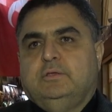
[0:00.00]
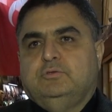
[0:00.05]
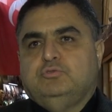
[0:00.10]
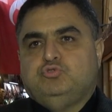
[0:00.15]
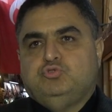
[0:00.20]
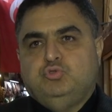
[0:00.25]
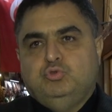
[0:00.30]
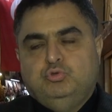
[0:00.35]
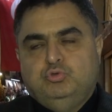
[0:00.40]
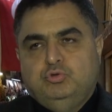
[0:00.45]

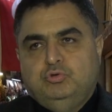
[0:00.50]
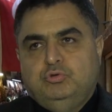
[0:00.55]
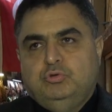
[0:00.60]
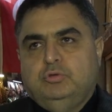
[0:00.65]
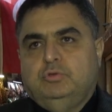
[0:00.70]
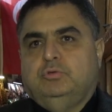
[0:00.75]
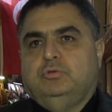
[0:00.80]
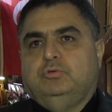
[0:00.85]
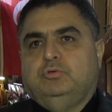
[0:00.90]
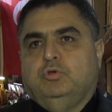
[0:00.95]

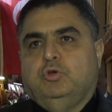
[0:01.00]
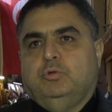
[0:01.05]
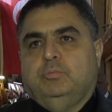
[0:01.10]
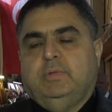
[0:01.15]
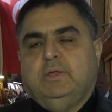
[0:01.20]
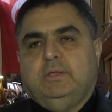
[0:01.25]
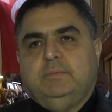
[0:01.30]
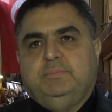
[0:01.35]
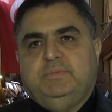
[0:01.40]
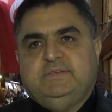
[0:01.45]
sürdüğünü
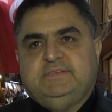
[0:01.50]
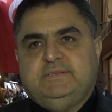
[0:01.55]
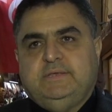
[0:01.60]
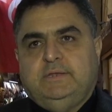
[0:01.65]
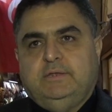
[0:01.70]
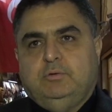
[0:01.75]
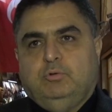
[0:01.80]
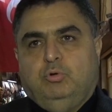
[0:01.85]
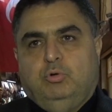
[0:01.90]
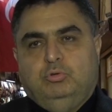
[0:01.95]
görmek
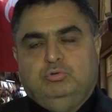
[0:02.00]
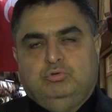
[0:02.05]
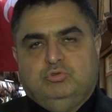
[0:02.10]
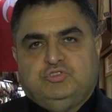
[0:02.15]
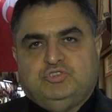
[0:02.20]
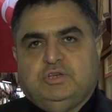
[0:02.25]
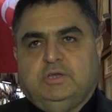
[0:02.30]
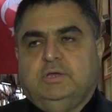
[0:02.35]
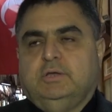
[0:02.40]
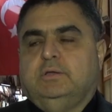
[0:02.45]
bizleri
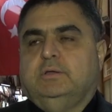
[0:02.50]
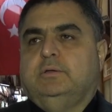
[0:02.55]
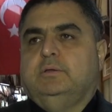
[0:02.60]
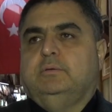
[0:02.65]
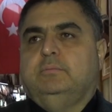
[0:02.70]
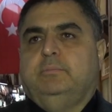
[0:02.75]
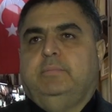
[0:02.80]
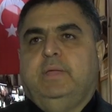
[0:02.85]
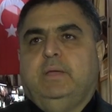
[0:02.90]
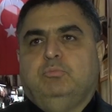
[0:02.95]
oldukça
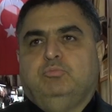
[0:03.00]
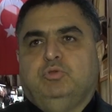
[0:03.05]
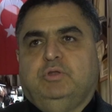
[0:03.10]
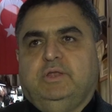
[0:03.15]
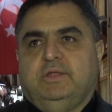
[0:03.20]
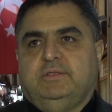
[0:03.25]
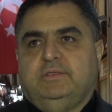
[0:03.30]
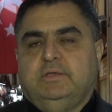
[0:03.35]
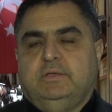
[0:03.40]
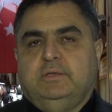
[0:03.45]
memnun
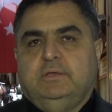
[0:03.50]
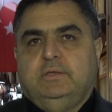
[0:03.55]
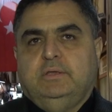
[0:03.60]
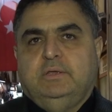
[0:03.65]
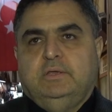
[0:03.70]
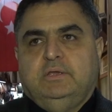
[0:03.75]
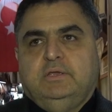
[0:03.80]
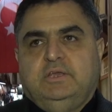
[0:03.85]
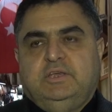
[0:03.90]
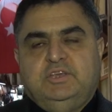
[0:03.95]
etti.
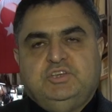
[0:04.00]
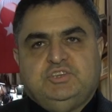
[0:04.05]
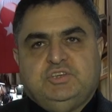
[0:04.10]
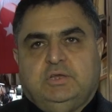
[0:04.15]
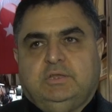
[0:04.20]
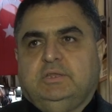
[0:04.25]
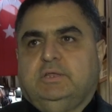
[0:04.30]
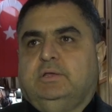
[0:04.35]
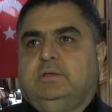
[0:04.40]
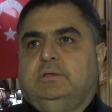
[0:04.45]

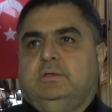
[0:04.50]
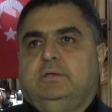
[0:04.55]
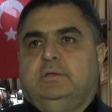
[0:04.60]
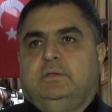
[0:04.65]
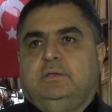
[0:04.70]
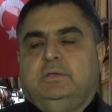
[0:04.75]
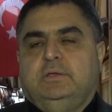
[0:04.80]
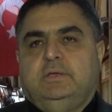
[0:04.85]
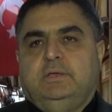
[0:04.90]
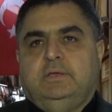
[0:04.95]
İnşallah
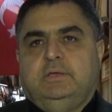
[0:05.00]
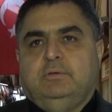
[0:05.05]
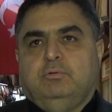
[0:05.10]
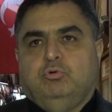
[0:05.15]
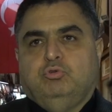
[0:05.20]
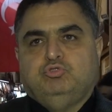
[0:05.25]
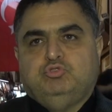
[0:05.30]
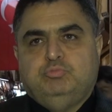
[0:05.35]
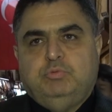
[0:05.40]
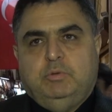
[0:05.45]

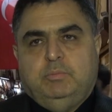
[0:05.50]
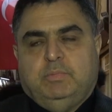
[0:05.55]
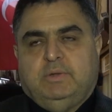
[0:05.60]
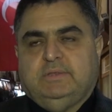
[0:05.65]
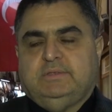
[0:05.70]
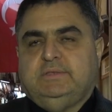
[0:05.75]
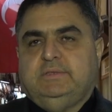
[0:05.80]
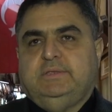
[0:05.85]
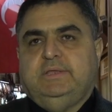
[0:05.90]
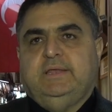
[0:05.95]
31 e,
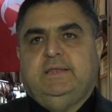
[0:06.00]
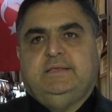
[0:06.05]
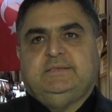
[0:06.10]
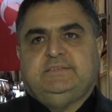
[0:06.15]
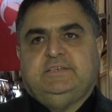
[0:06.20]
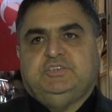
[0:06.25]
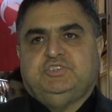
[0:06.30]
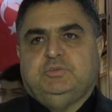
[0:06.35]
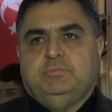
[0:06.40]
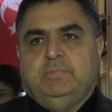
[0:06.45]
Mart yerel
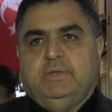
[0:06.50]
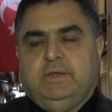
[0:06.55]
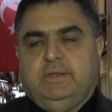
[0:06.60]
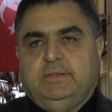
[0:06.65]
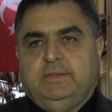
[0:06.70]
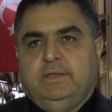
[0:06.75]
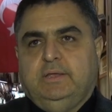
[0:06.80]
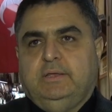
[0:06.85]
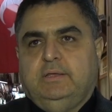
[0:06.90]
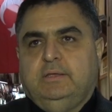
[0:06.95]

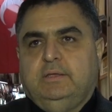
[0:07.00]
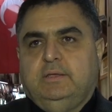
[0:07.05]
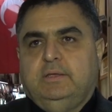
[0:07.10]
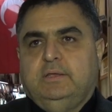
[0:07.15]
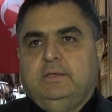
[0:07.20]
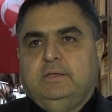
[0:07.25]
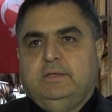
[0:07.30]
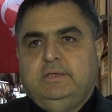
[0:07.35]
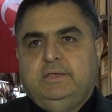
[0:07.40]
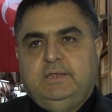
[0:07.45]
seçimlerinde
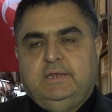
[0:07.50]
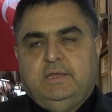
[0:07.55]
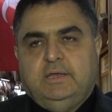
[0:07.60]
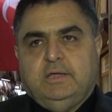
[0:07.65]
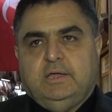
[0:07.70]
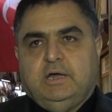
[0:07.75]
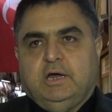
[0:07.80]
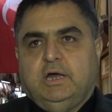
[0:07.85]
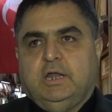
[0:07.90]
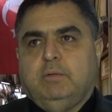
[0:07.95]

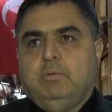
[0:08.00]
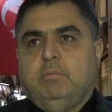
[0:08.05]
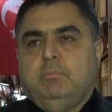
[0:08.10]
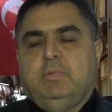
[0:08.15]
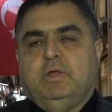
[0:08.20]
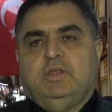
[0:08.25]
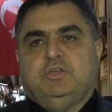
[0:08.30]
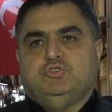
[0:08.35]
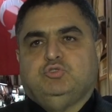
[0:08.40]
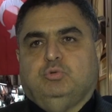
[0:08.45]
yine
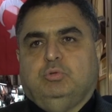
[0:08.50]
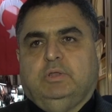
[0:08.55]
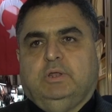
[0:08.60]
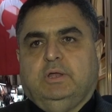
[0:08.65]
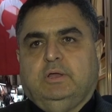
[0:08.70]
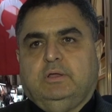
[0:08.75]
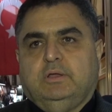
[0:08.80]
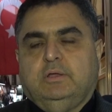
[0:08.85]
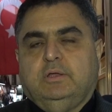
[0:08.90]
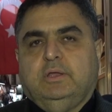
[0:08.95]
Kahramanmaraş olarak